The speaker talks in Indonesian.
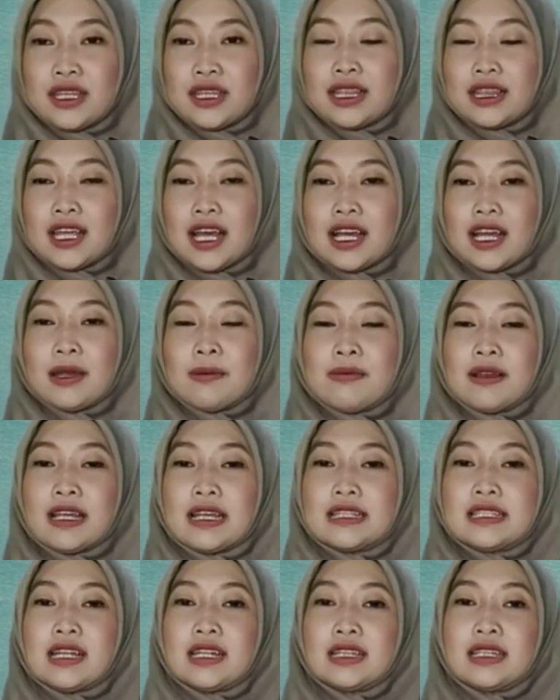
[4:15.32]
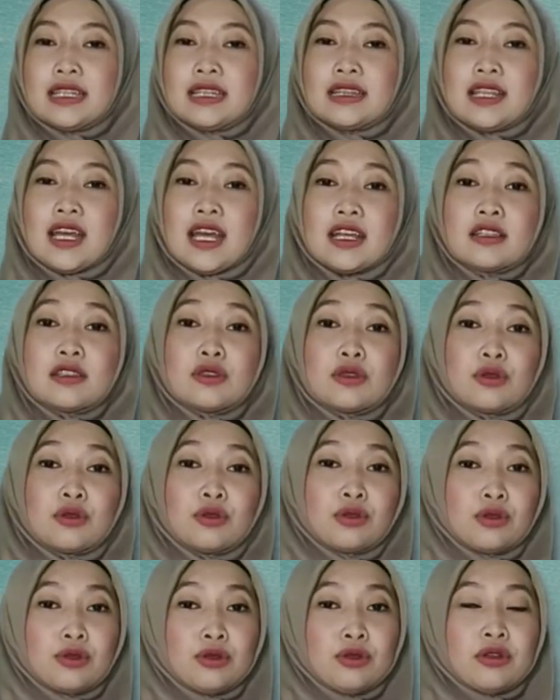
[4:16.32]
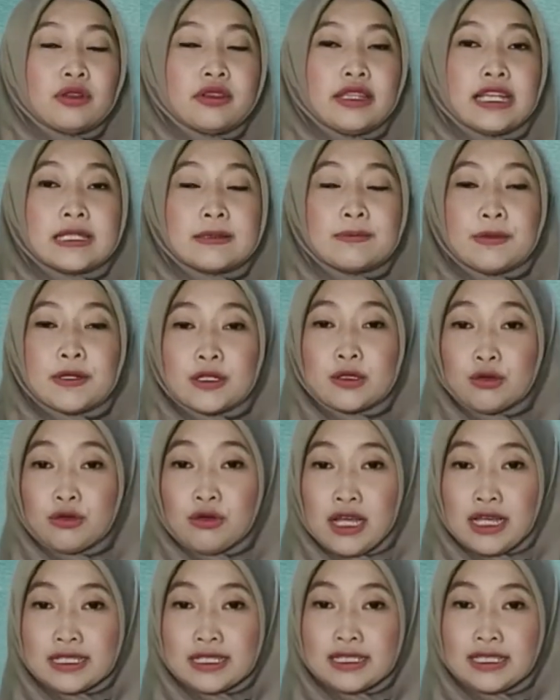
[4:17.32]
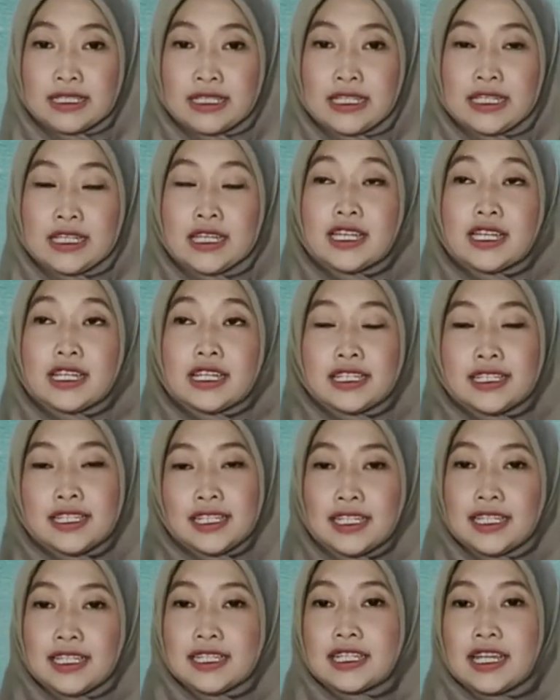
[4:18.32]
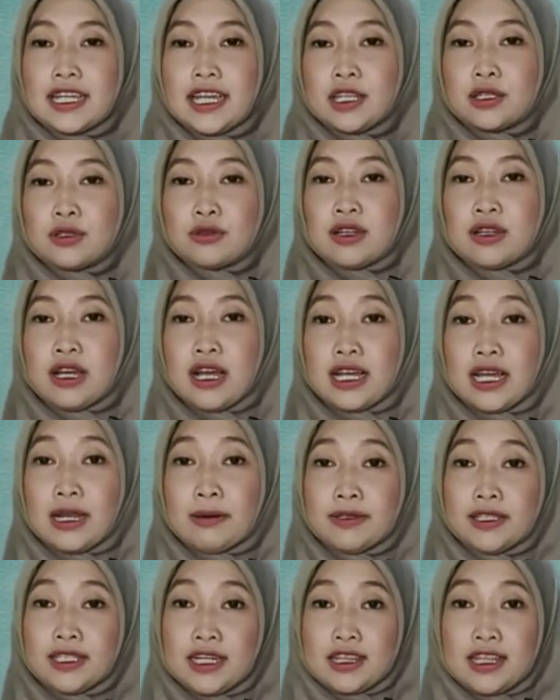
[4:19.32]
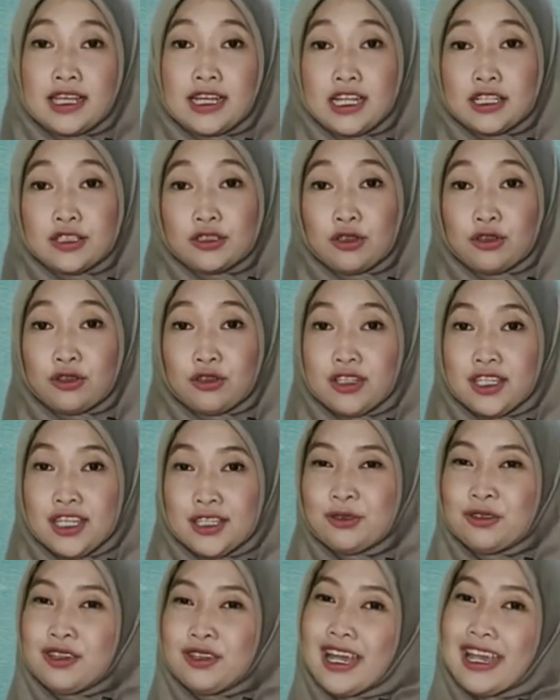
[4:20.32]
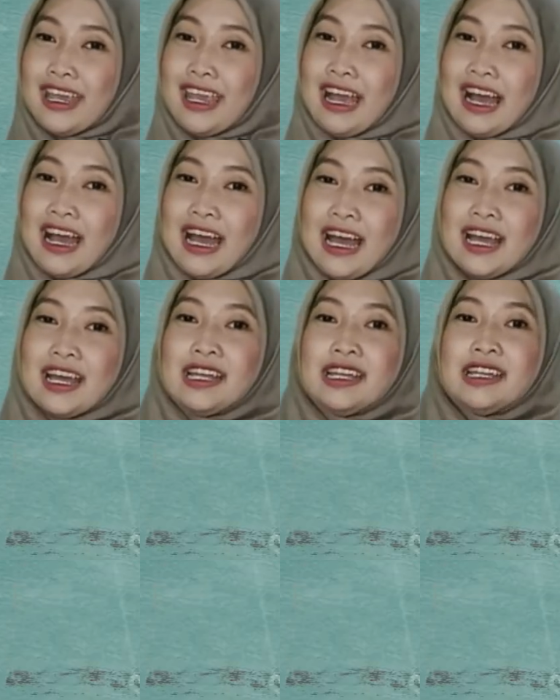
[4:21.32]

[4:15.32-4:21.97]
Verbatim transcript: kita akan belajar tentang struktur teks persuasi. Di sini saya juga akan menyertakan contohnya juga ya.